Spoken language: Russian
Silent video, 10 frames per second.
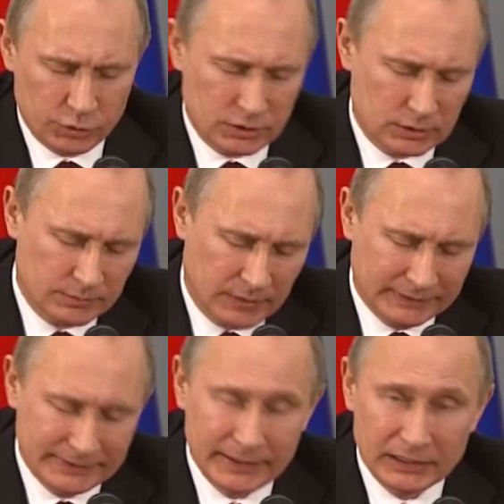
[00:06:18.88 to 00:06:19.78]
В ходе
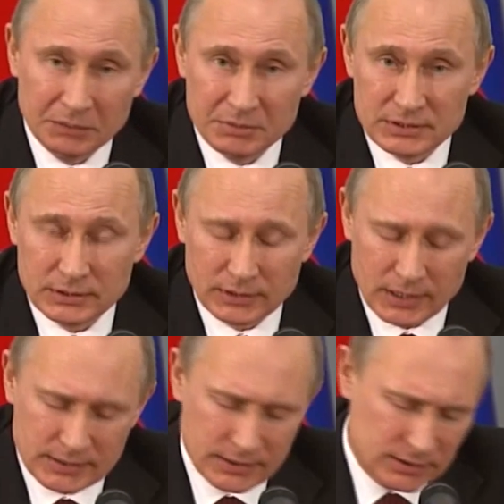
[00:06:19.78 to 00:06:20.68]
отдельной
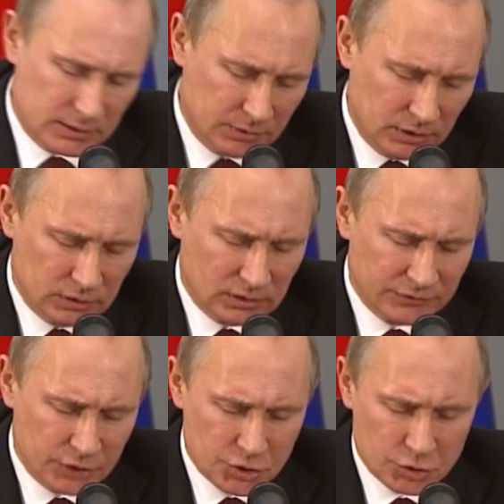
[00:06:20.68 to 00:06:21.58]
беседы, а затем и
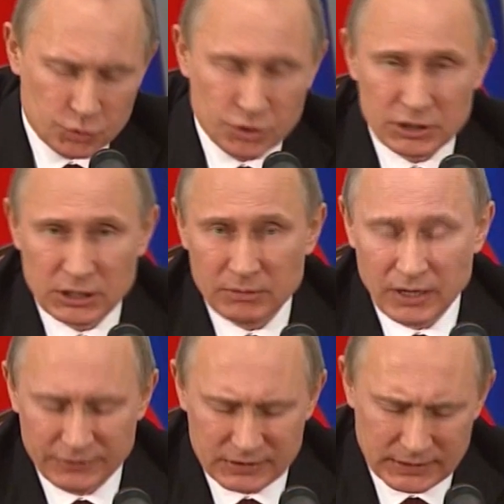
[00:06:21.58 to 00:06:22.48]
на встрече с участием
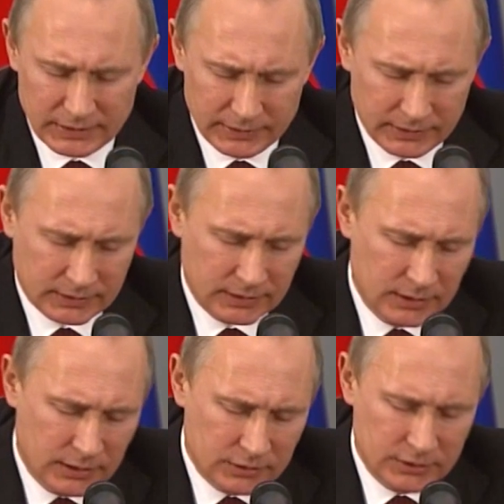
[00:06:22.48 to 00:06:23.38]
официальных
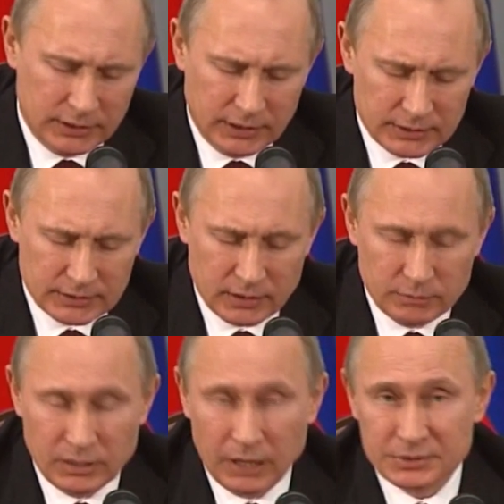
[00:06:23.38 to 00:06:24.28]
делегаций
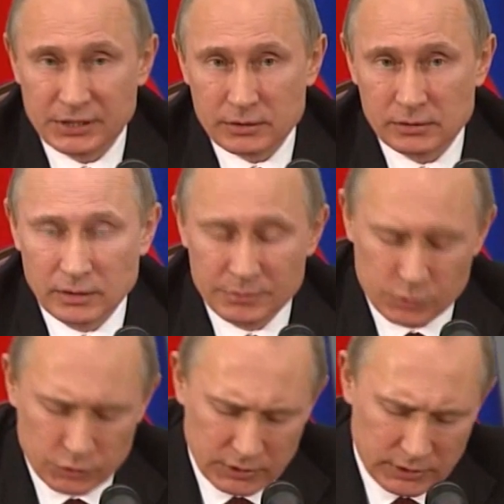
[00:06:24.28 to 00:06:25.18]
мы обстоятельно
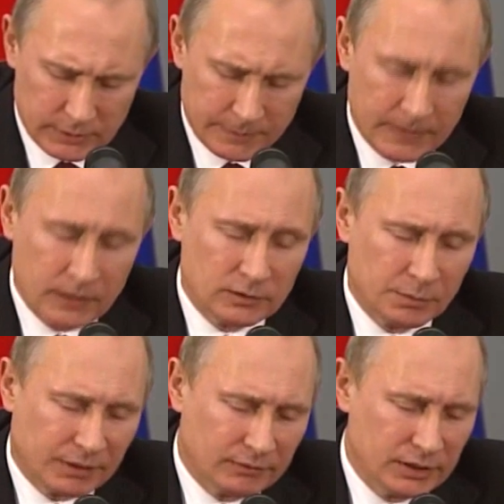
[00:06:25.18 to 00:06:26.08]
обсудили
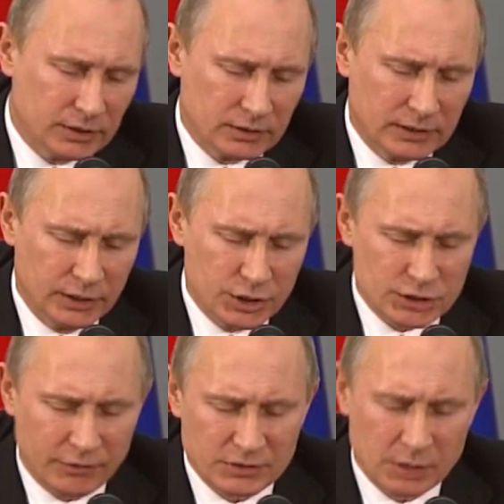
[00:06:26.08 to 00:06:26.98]
направление
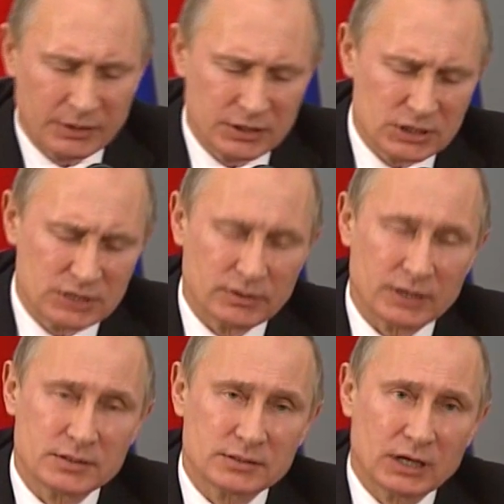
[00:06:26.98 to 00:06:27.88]
дальнейшего взаимодействия
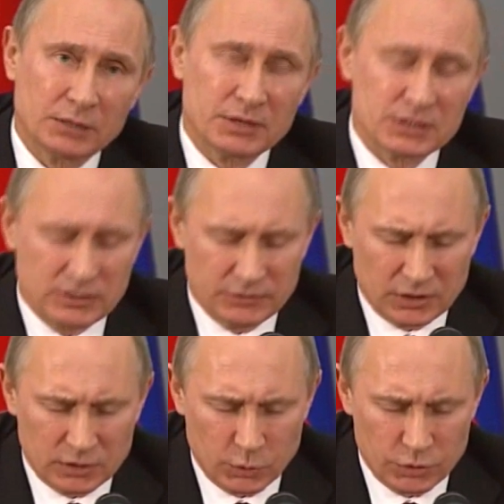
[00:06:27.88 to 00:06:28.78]
российско-армянского
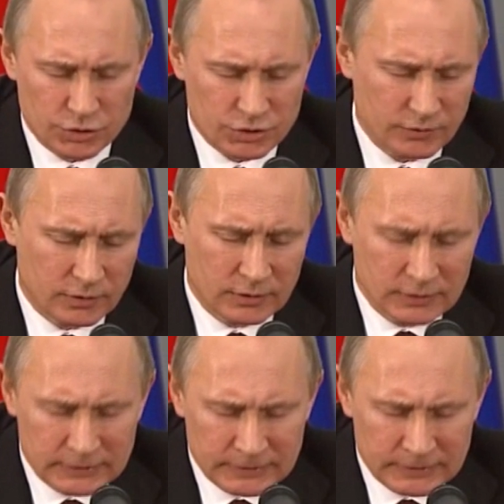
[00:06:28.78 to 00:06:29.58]
сотрудничества,